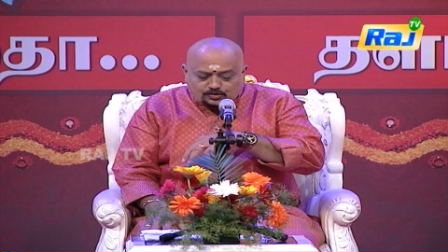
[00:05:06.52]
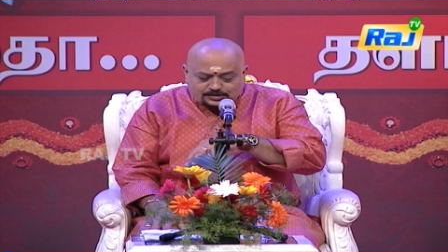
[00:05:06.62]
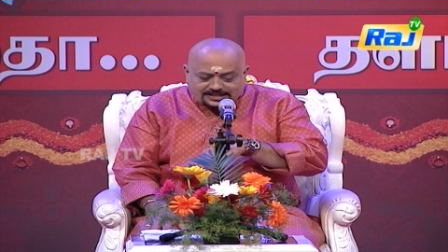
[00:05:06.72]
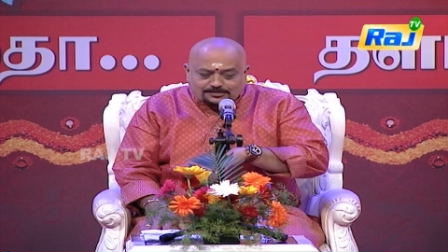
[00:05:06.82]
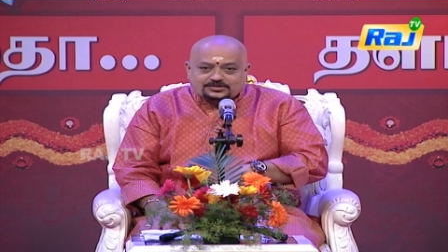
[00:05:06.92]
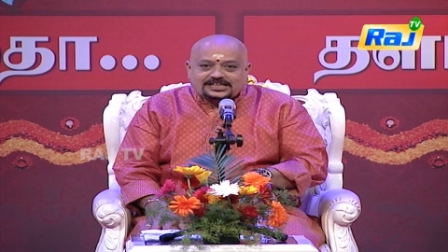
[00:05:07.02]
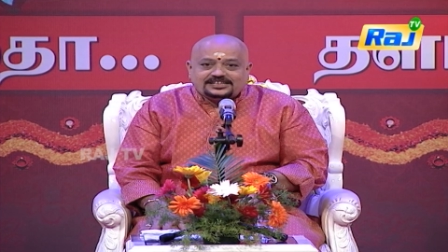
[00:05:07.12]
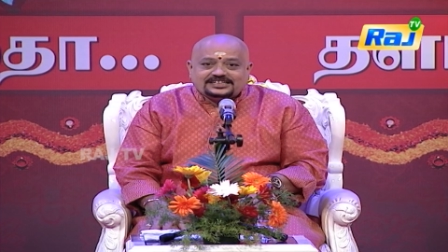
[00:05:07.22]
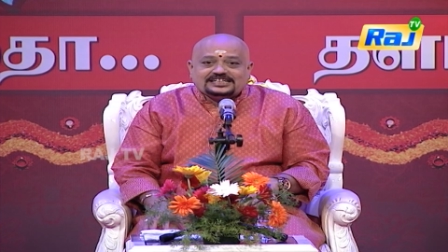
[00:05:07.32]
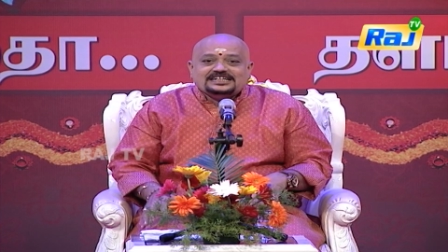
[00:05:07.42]
பூஜையும்
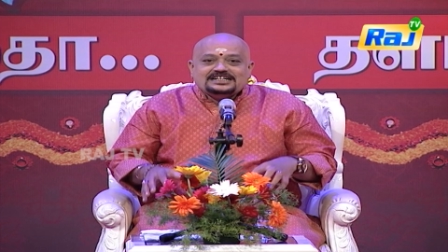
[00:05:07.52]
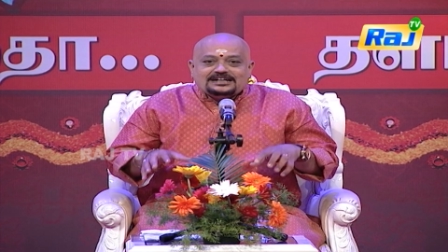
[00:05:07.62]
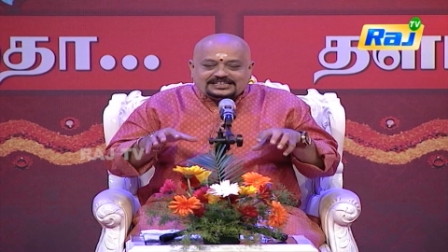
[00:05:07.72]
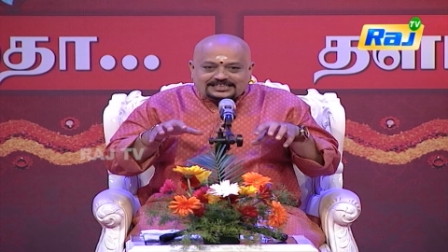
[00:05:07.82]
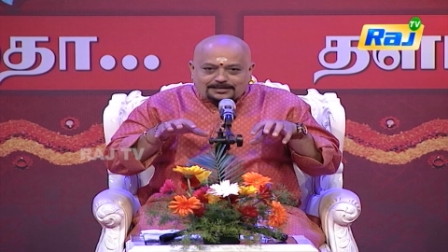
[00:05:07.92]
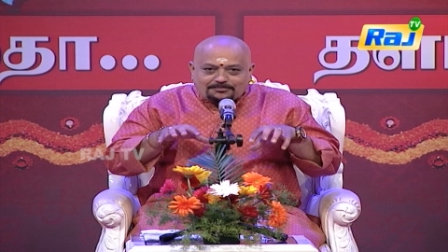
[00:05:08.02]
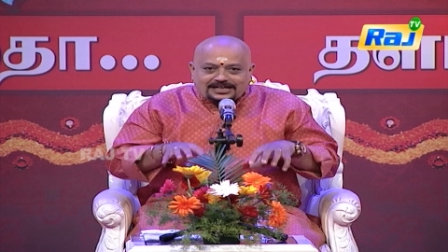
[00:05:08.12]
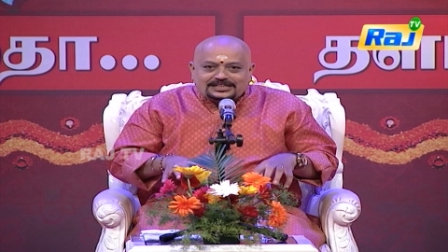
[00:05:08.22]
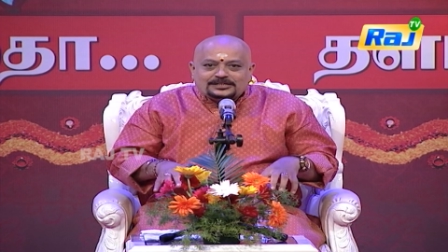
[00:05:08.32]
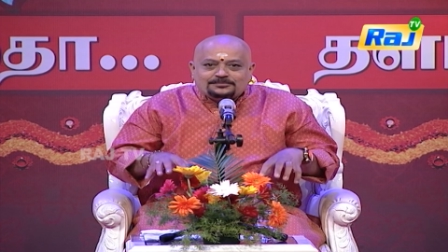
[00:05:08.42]
செய்து இந்த
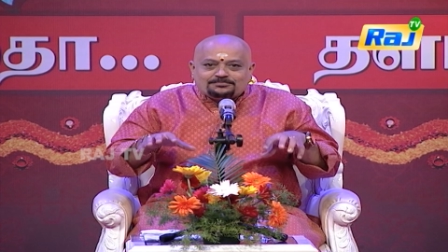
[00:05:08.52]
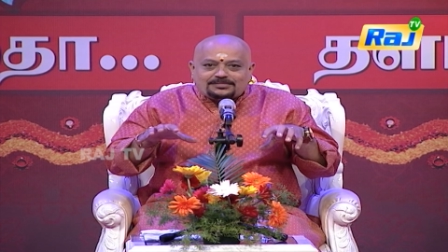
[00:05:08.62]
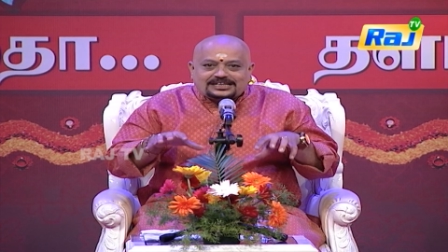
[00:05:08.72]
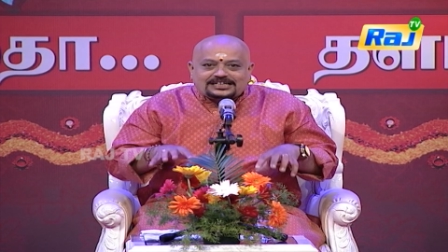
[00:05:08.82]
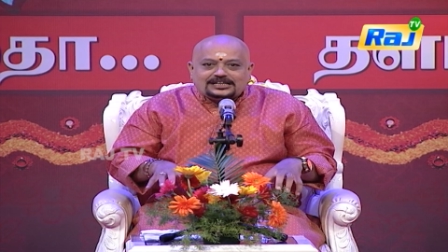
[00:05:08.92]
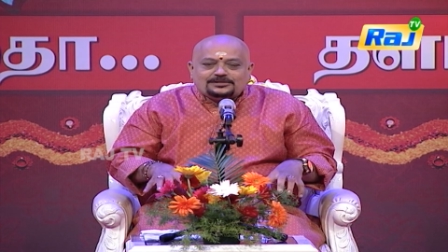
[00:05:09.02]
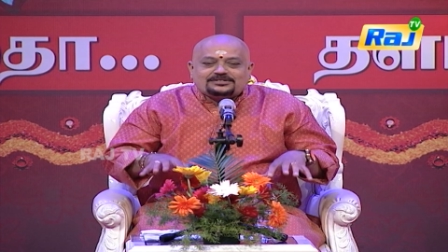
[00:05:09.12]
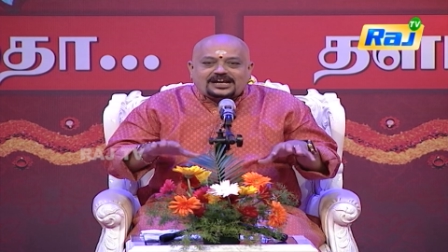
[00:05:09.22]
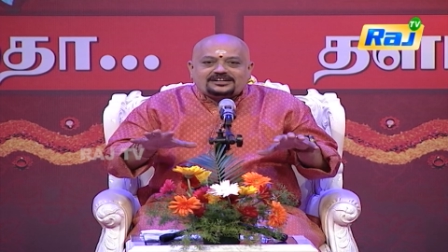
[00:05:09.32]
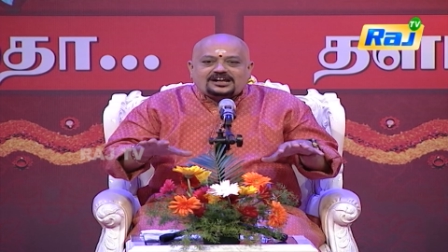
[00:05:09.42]
மண்ணும் மக்களும்
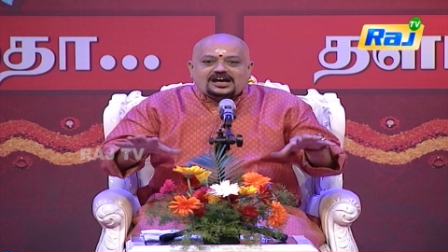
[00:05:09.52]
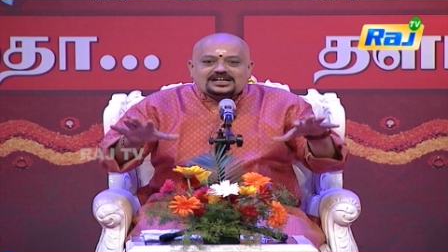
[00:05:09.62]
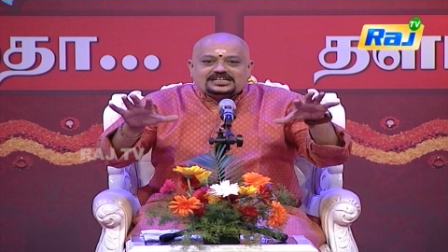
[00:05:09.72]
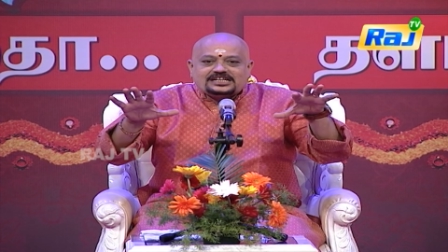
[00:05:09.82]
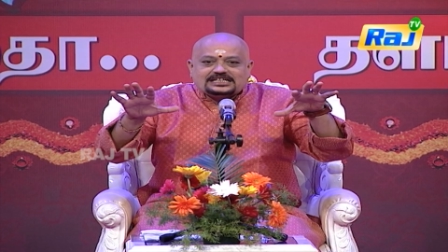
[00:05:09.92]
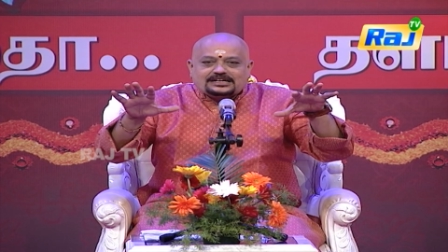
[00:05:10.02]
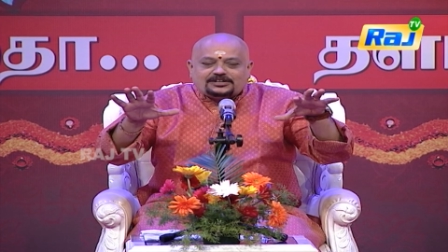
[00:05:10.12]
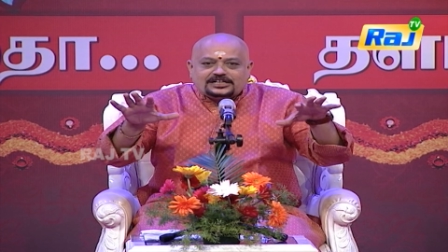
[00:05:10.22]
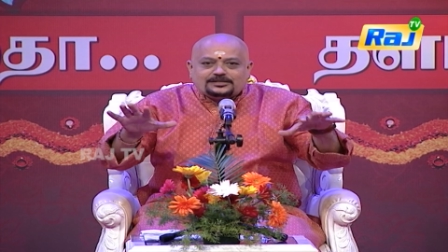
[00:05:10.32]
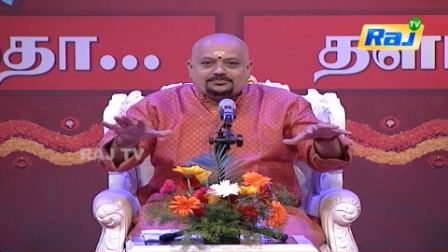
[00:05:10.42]
நன்றாக இருக்க
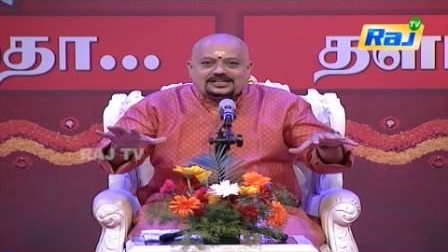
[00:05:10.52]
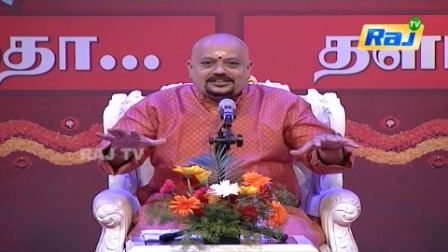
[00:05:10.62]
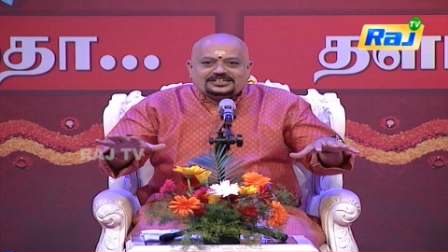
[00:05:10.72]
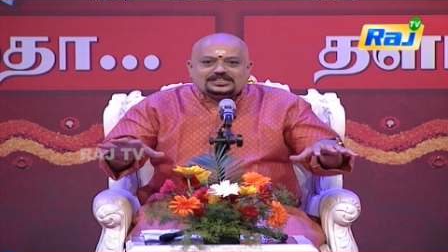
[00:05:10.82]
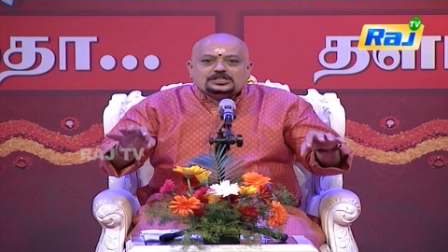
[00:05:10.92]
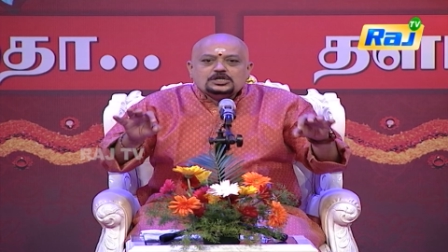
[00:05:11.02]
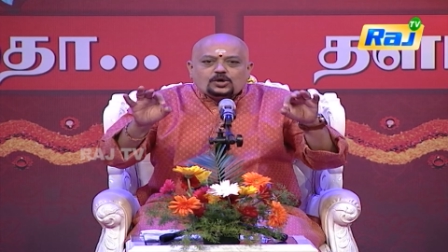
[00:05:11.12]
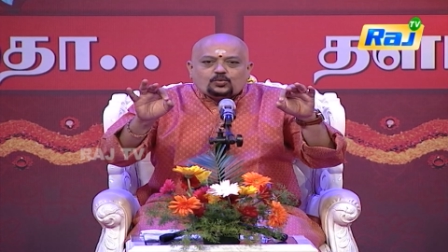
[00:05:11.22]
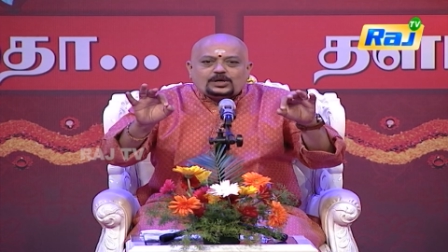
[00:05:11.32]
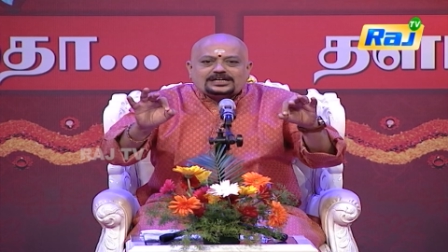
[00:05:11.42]
வேண்டும் என்று
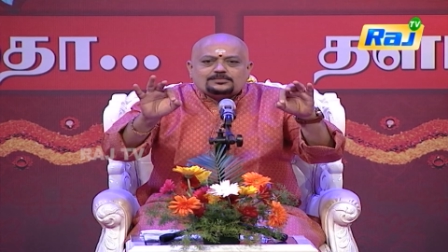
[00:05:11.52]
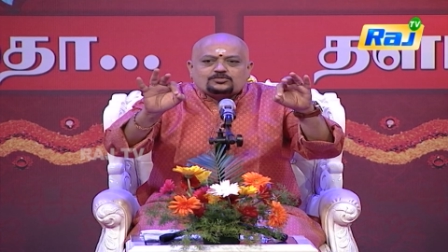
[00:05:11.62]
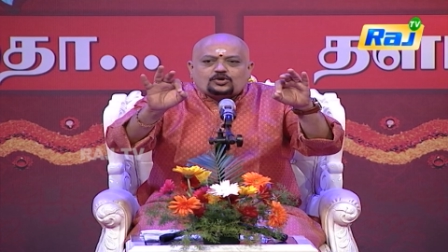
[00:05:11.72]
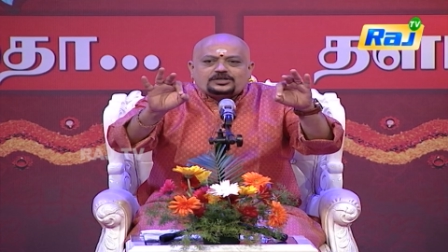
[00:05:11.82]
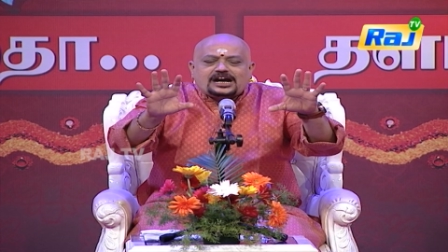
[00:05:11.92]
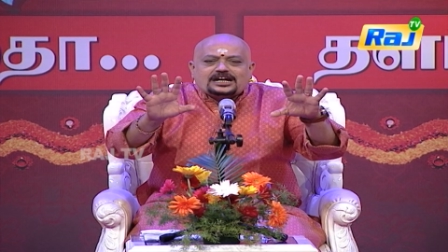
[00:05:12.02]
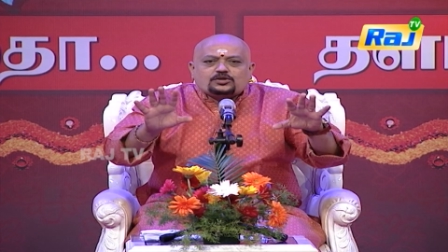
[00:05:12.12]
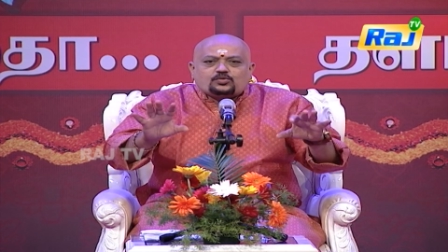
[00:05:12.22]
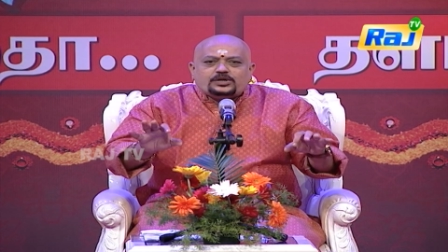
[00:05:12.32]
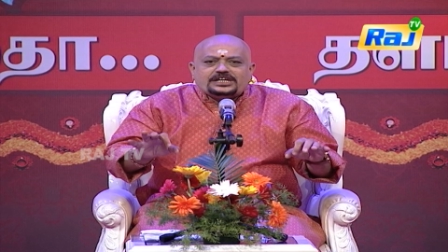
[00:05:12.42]
உலகம்
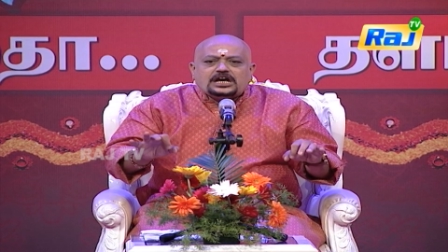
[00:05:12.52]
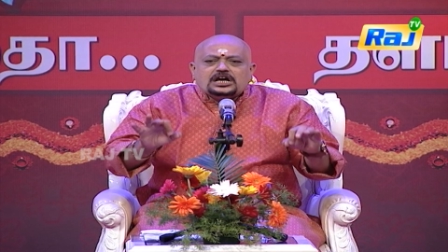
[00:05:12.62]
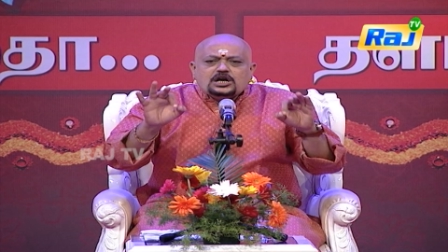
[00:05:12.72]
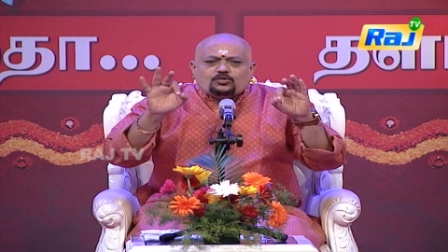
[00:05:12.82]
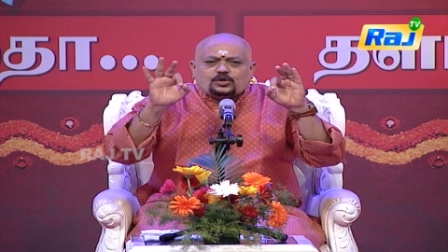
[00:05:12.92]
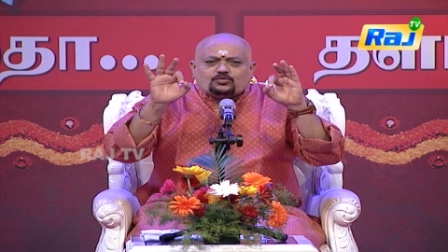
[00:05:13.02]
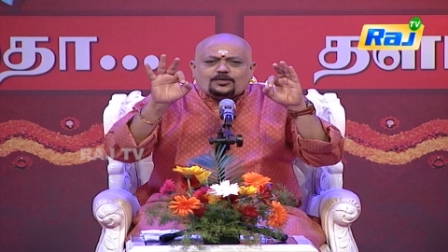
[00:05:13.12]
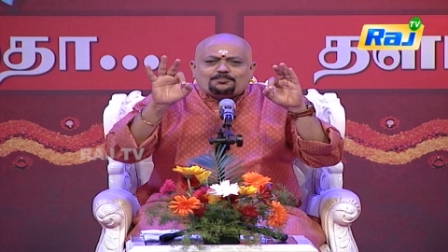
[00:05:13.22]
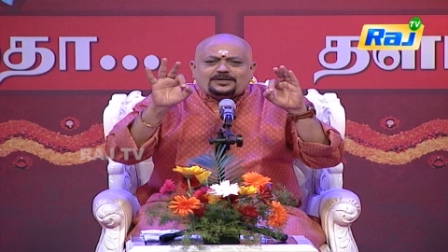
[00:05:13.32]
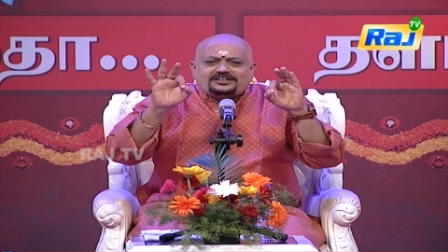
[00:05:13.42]
கொண்டாடக்கூடிய ஒரு
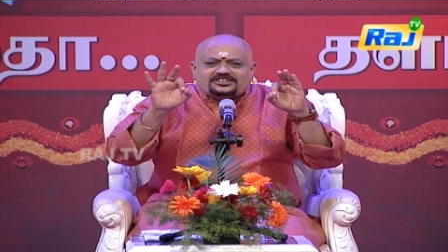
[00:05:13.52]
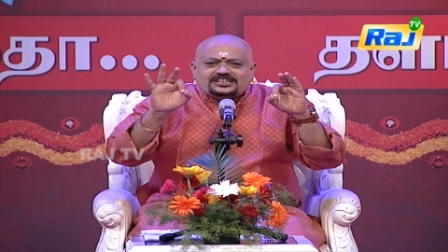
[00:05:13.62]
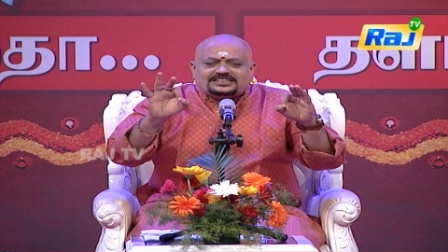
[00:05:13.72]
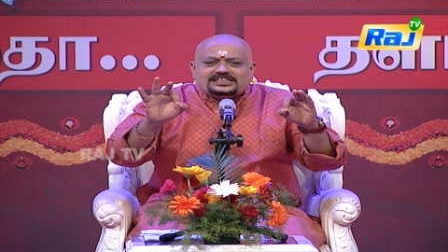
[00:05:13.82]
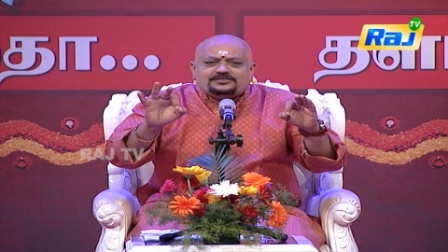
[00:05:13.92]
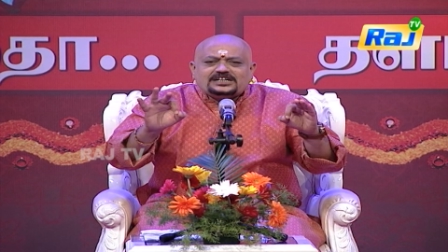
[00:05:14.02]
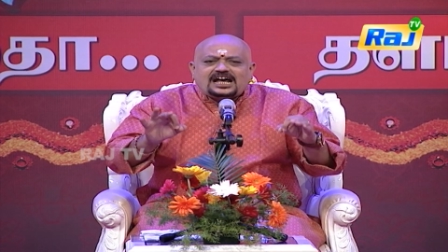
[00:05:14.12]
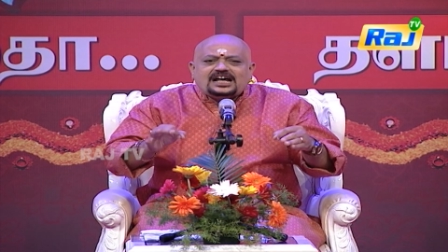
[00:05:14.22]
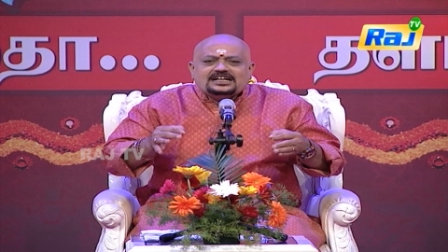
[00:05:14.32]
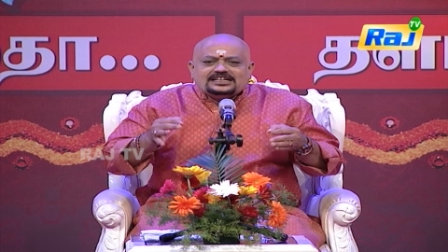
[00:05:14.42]
ஒப்பற்ற திருவிழா